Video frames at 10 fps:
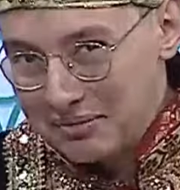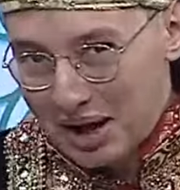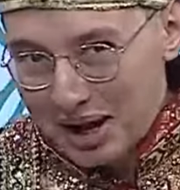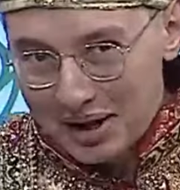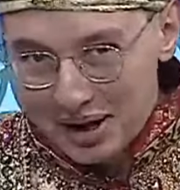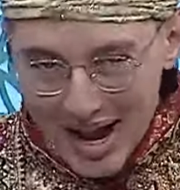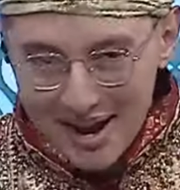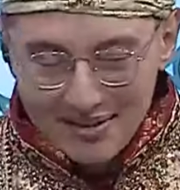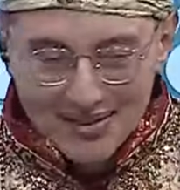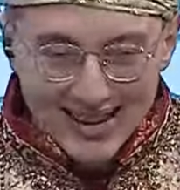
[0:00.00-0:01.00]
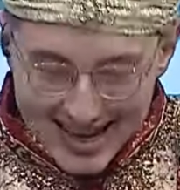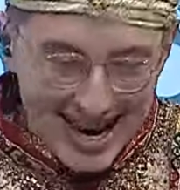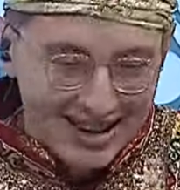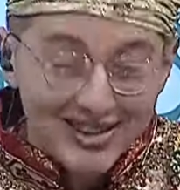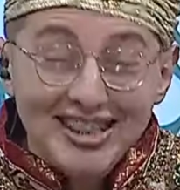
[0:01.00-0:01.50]
جميعا نعم
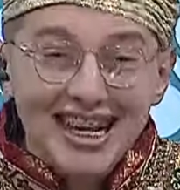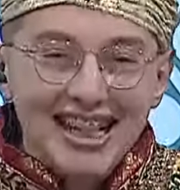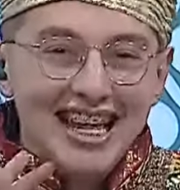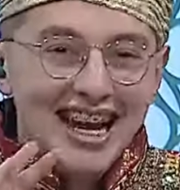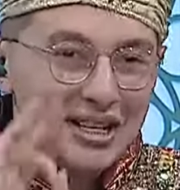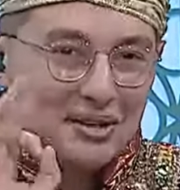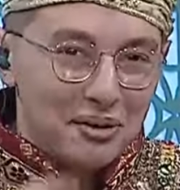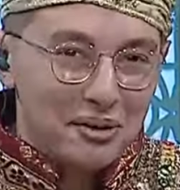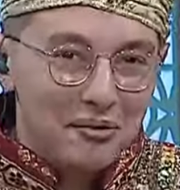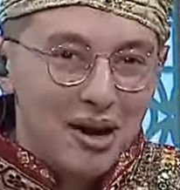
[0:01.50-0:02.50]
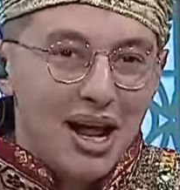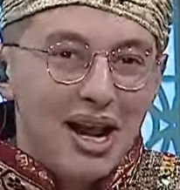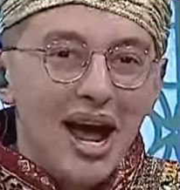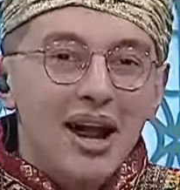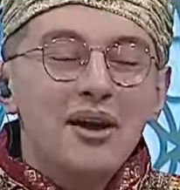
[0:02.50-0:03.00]
نعم جدا أشكركم
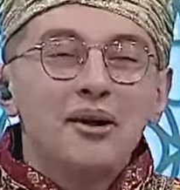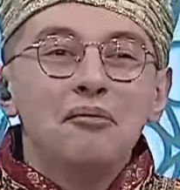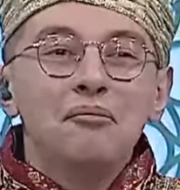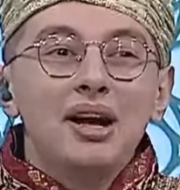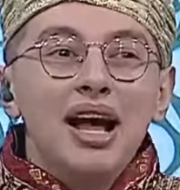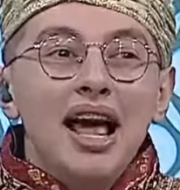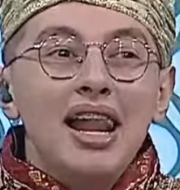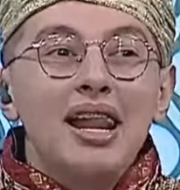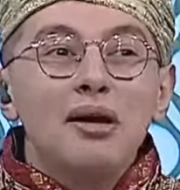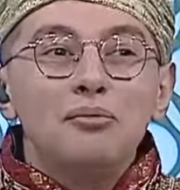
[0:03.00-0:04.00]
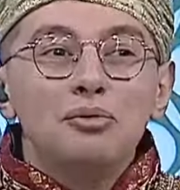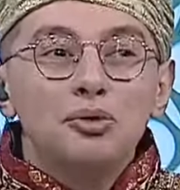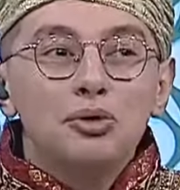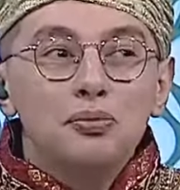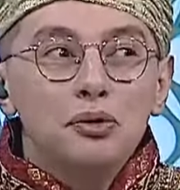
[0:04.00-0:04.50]
لأنكم لم
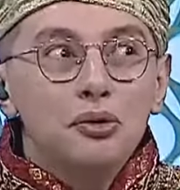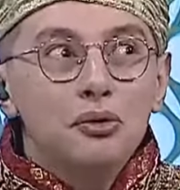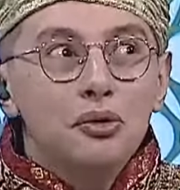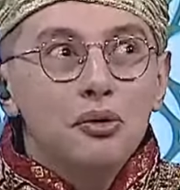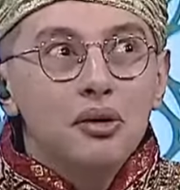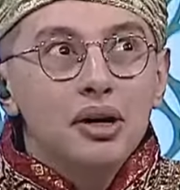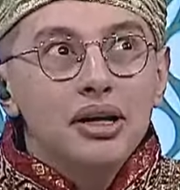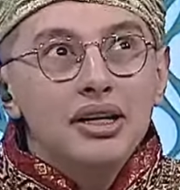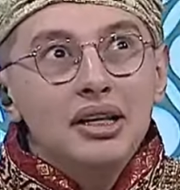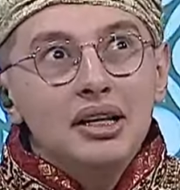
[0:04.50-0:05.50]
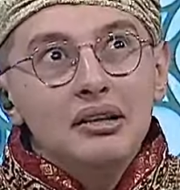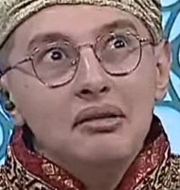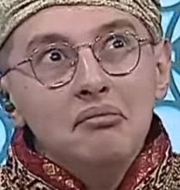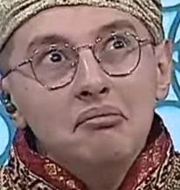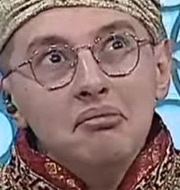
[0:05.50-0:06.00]
تصبحوا
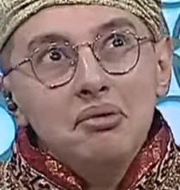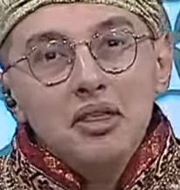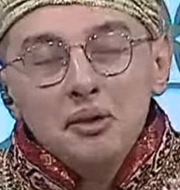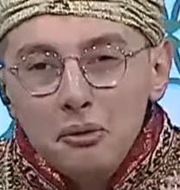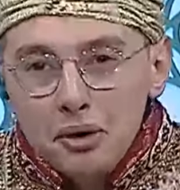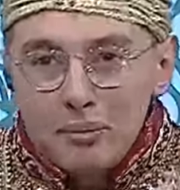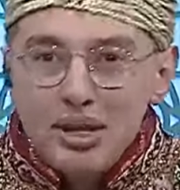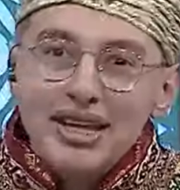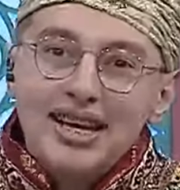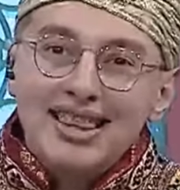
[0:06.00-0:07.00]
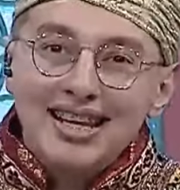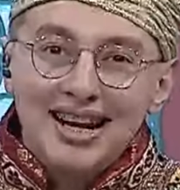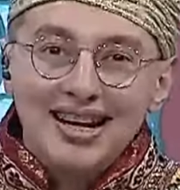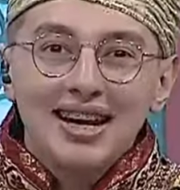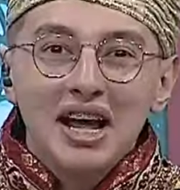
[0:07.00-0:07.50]
تثقون به
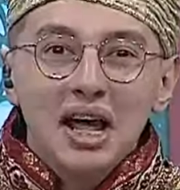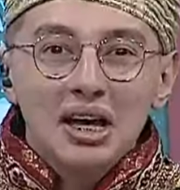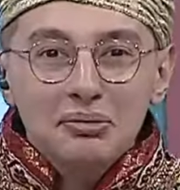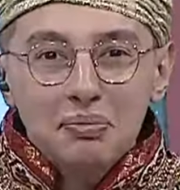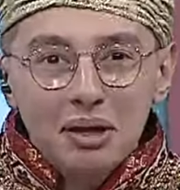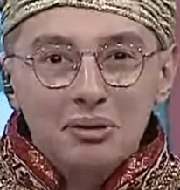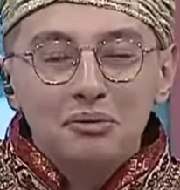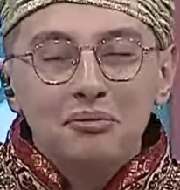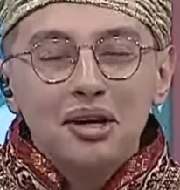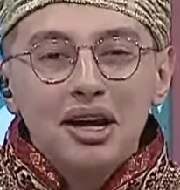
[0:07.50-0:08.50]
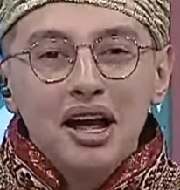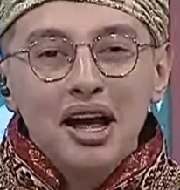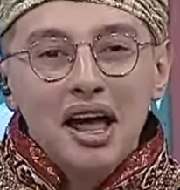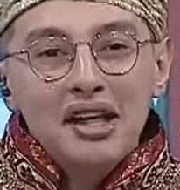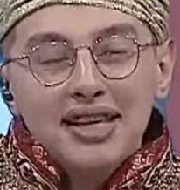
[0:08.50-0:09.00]
كثيرا أصبحتم
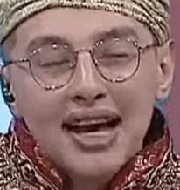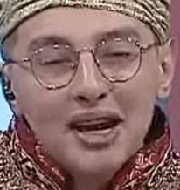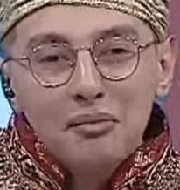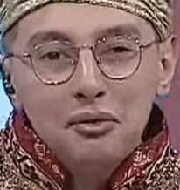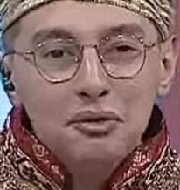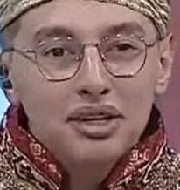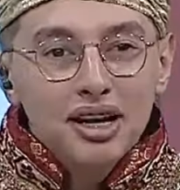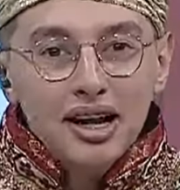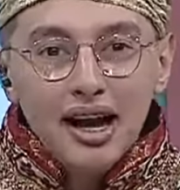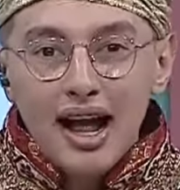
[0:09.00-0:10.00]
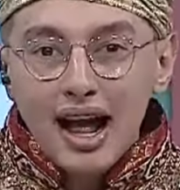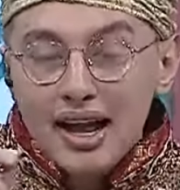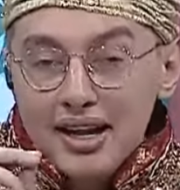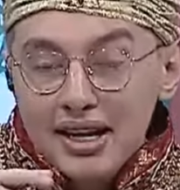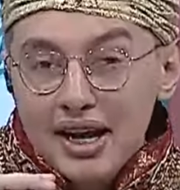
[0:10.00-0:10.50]
آه، تعلمون آه،
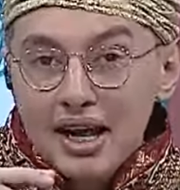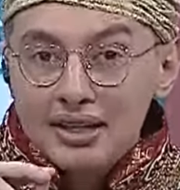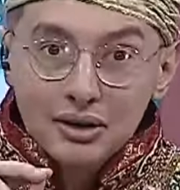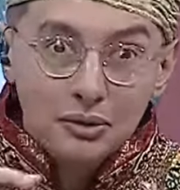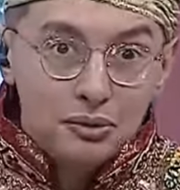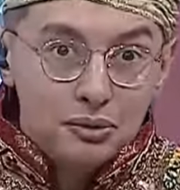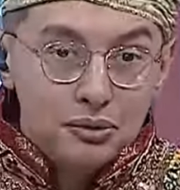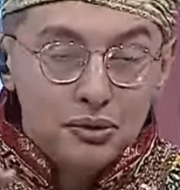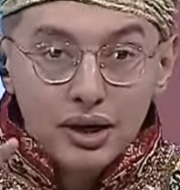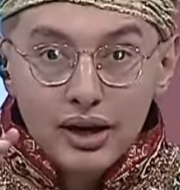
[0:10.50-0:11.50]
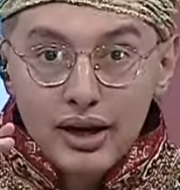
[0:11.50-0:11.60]
أين تكون